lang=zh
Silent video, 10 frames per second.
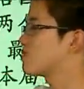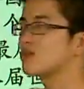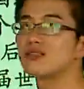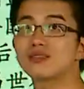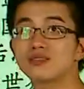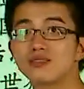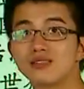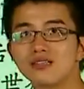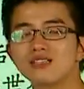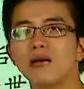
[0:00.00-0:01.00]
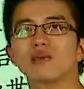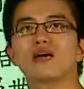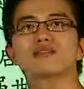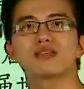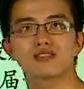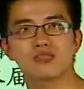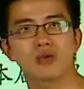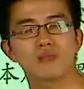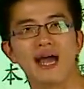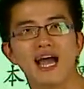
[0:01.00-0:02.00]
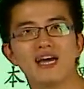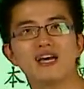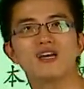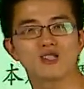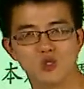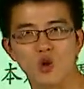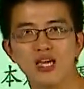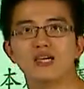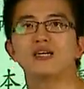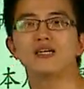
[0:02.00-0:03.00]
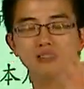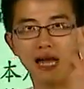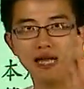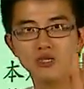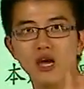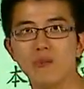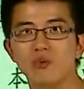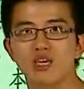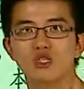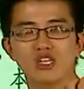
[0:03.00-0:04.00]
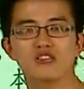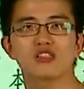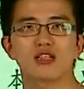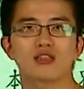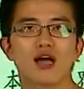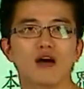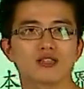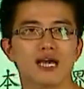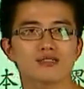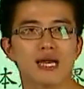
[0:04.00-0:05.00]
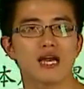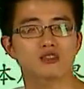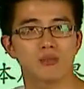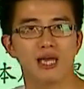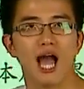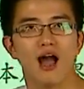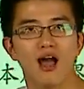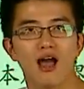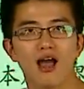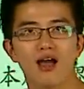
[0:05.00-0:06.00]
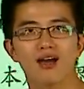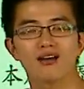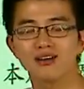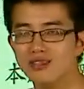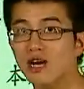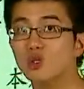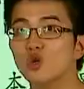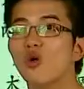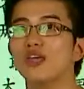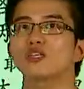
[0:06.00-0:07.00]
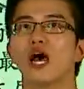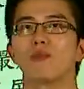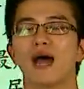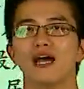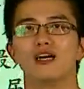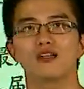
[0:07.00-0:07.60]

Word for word: 三四。名，第三名和第四名吧。嗯。所以它就要比正常的淘汰赛要怎么样？要多一。要多一场吧？